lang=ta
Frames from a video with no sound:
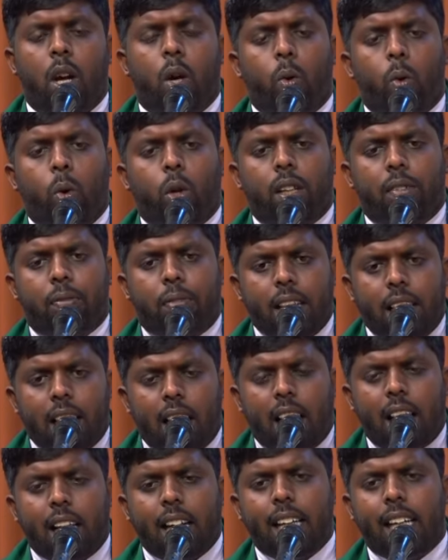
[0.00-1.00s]
ஒரு
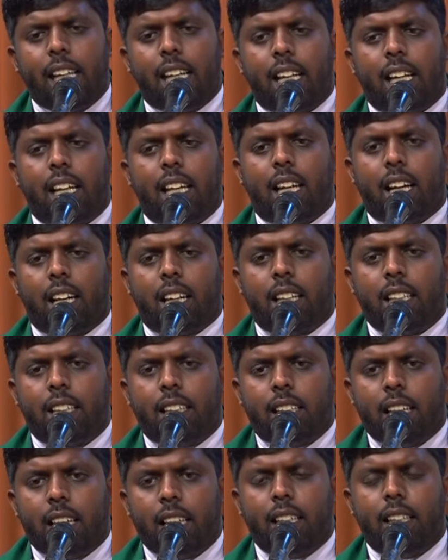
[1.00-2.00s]
வினாடியிலே
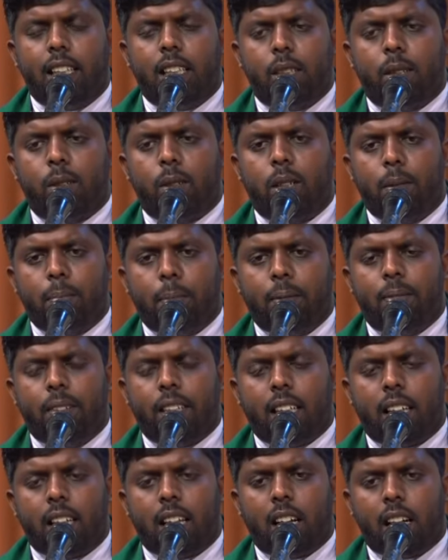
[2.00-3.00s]
நாங்கள் தெரிந்து
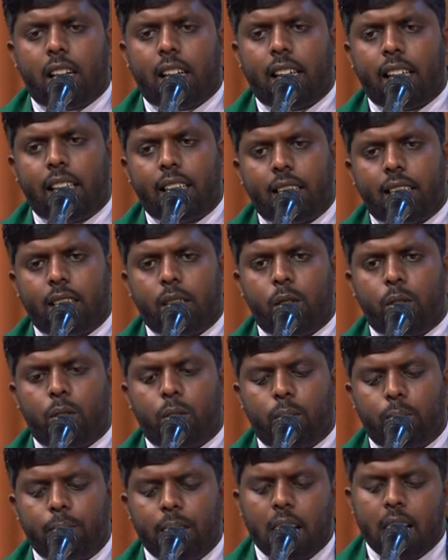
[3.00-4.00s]
கொள்ளுபவர்களாக
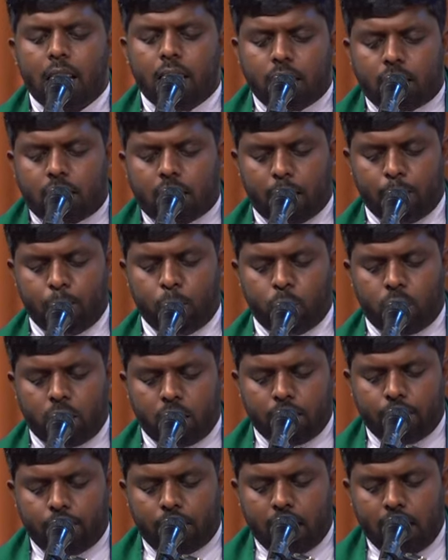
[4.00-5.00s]
இருக்கின்றோம்
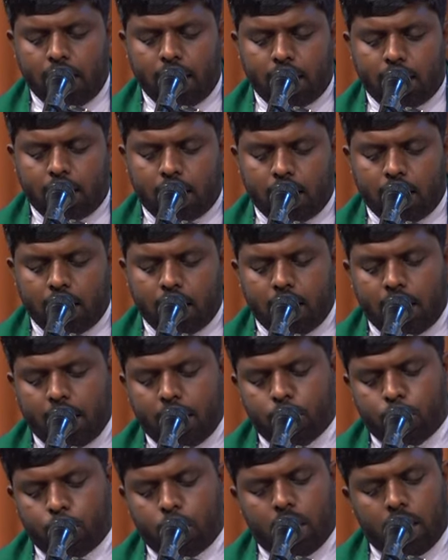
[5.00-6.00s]
சமூக
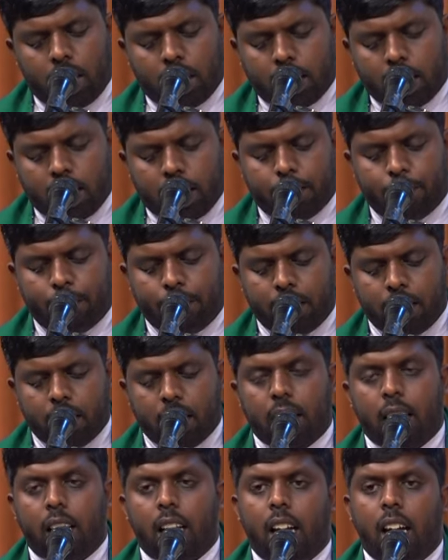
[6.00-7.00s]
வலைத்தளங்களின் ஊடாக
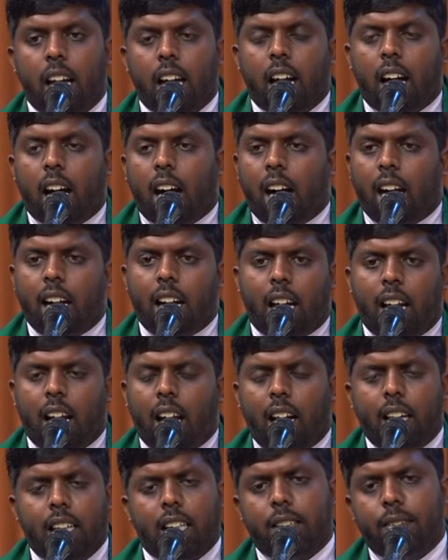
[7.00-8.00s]

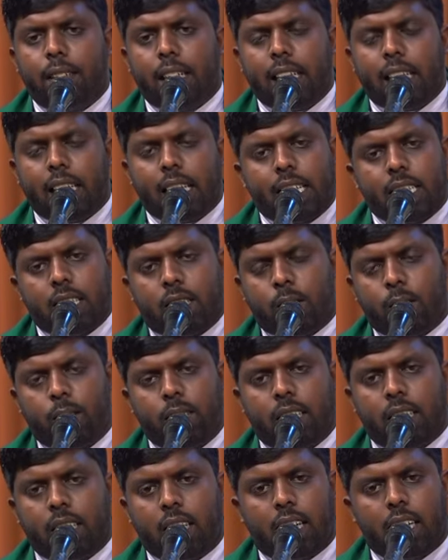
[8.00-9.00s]
ஆனால் ஆண்டவர் இன்றைக்கு
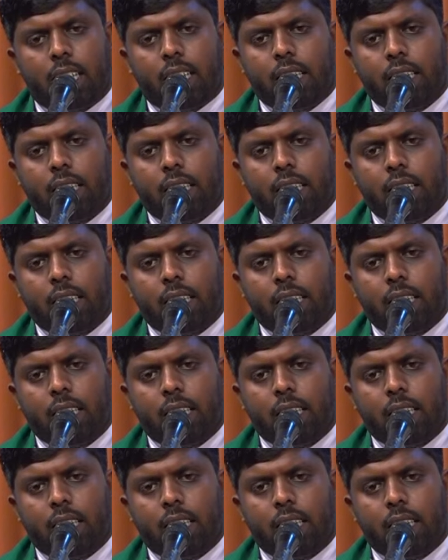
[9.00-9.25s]
சொல்கிறார்